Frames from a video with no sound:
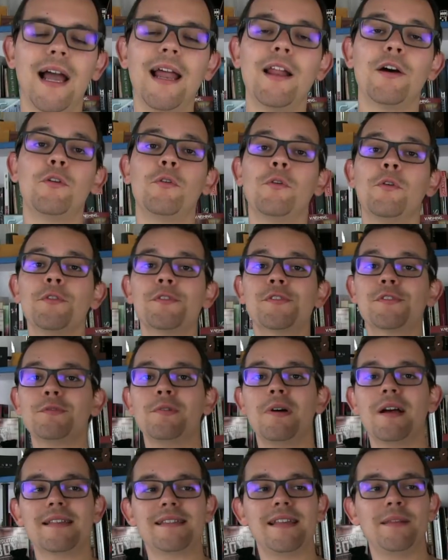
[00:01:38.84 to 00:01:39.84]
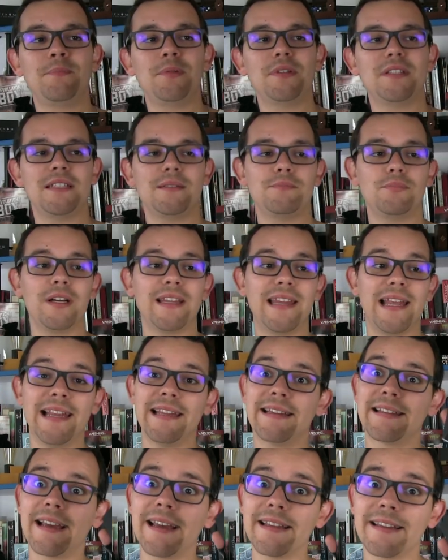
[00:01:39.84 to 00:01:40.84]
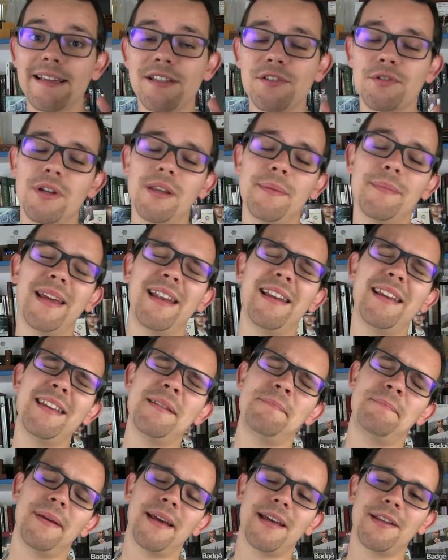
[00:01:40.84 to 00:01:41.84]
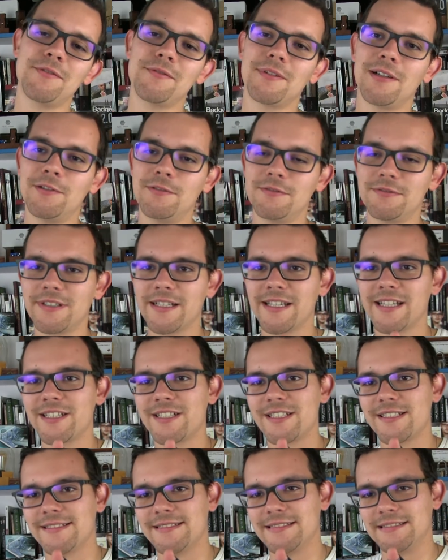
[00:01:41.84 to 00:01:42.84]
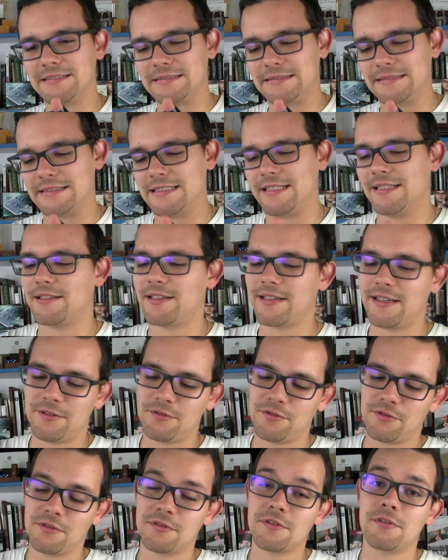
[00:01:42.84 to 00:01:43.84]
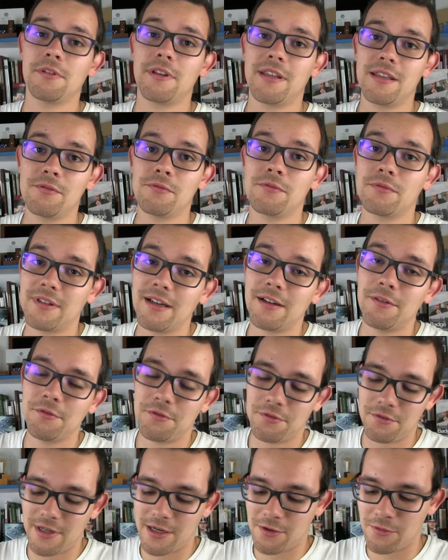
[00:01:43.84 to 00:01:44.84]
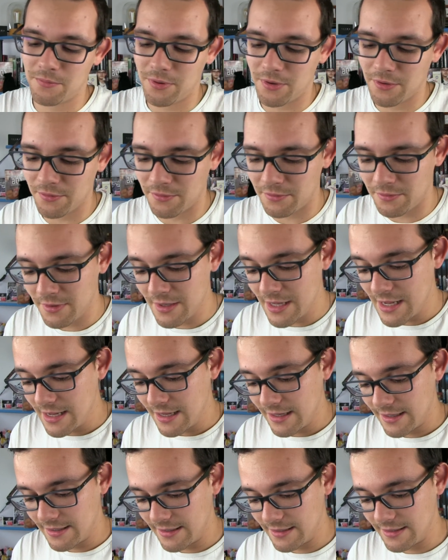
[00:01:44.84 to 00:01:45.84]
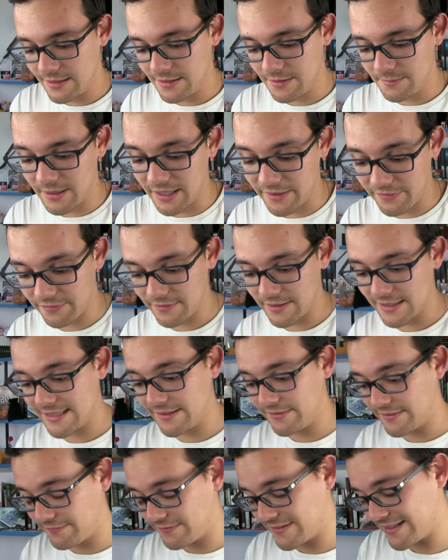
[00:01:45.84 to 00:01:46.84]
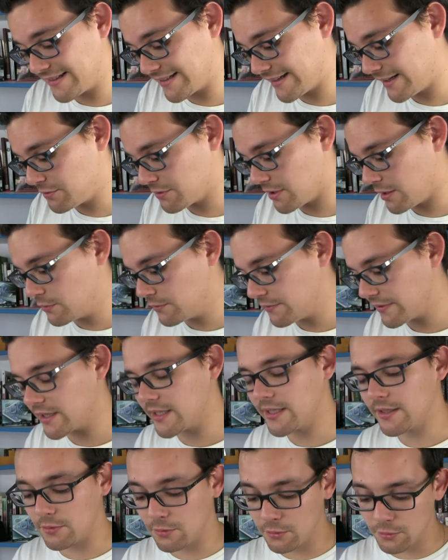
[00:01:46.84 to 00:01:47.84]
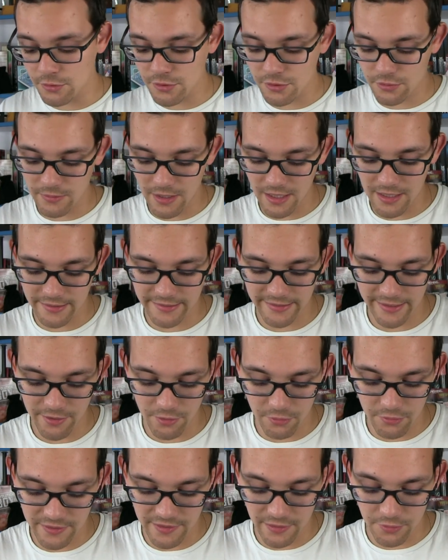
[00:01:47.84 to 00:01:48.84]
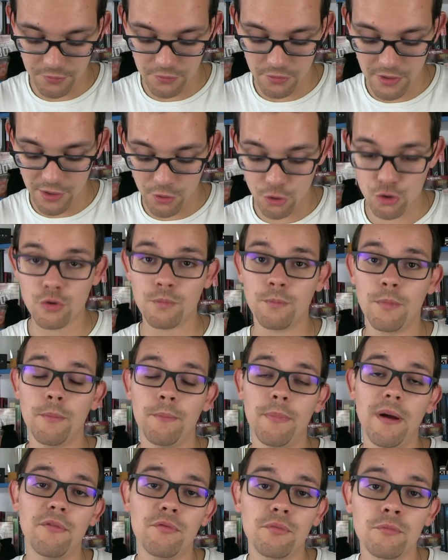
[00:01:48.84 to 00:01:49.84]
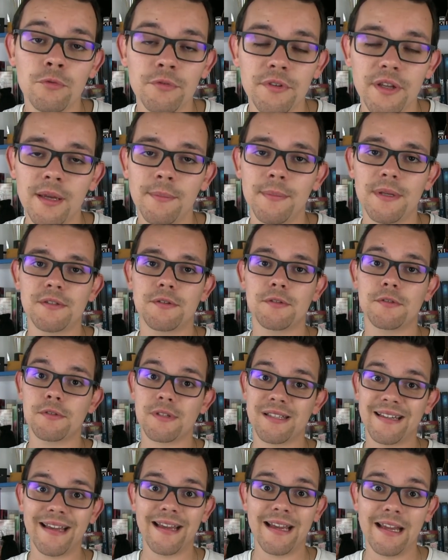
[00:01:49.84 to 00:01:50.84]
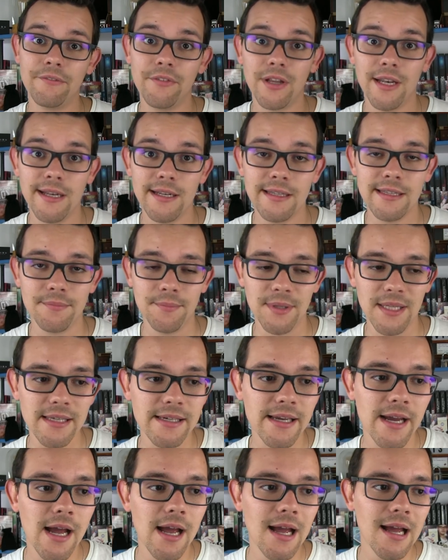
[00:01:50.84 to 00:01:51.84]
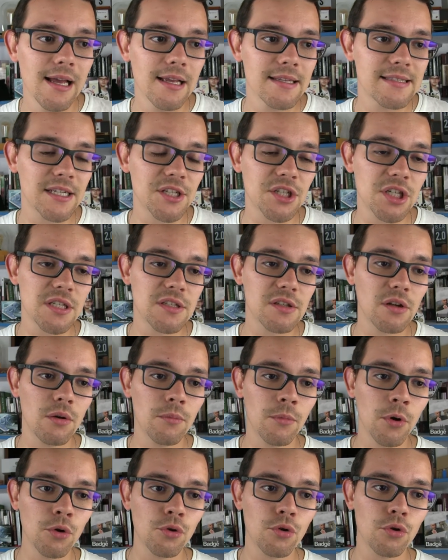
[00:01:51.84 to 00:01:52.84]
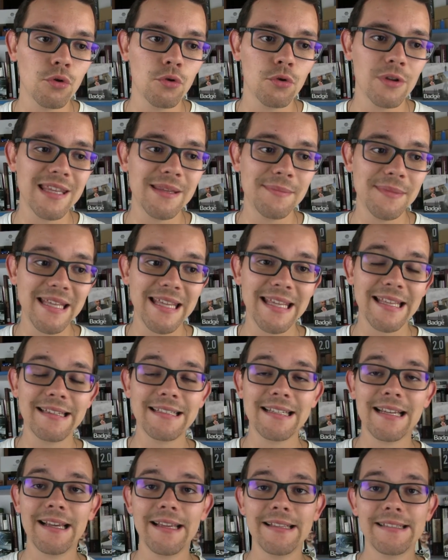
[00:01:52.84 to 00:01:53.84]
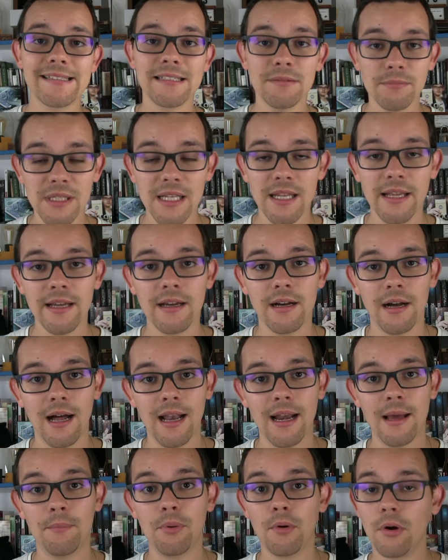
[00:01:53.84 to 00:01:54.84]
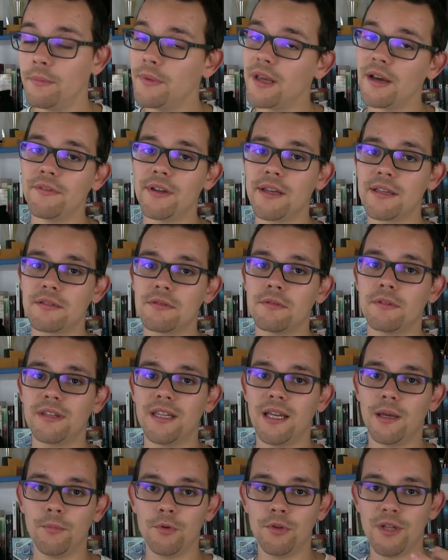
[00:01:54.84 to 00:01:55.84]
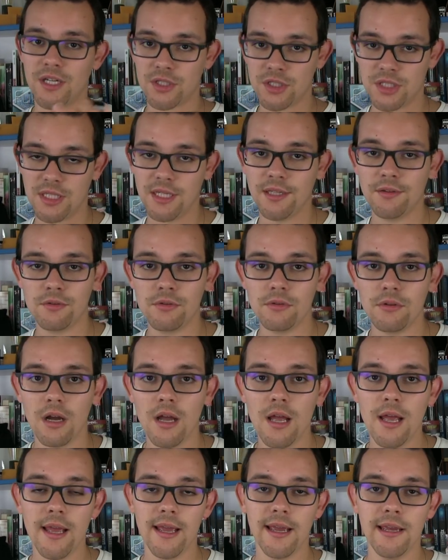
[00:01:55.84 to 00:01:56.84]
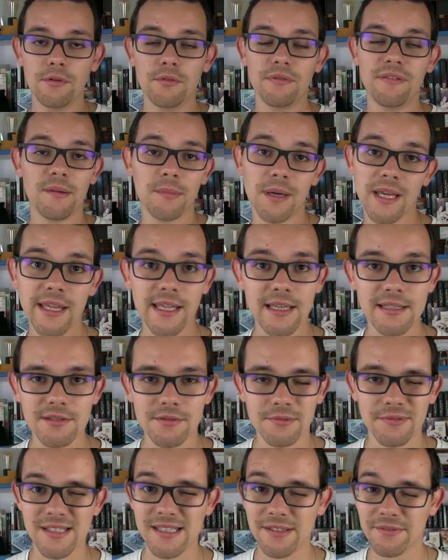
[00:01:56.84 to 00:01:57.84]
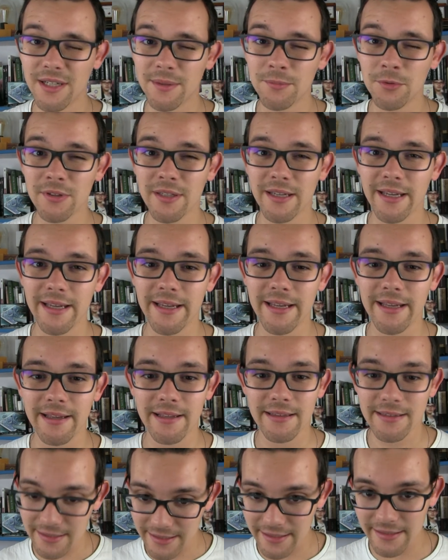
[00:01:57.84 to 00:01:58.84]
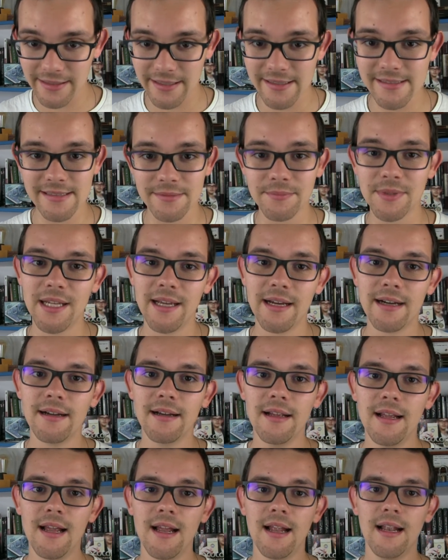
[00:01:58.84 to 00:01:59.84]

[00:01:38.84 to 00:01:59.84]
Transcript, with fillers: Alors, on reçoit cette petite boîte, elle est très très jolie, mais elle est hyper dure à ouvrir. c'est euh, très dur, ceux qui ont Tarantula comprendront. Euh, bref, c'est très dur à ouvrir. On reçoit à l'intérieur le Tarantula que je ne peux pas vous montrer parce que ce serait révéler le gimmick. Sachez seulement que le gimmick est très similaire à la première version en termes d'architecture et de fabrication. C'est vraiment très très très similaire.